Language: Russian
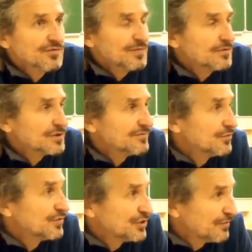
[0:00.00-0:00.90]
У меня уже в
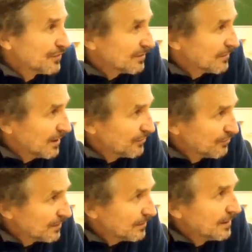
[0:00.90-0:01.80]
1994 году
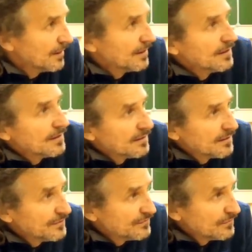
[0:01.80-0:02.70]
был
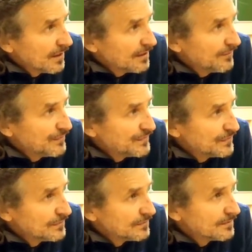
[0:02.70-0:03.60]
индивидуальный
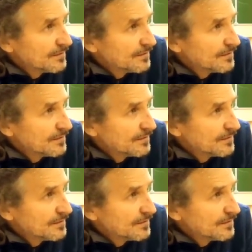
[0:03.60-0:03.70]
PC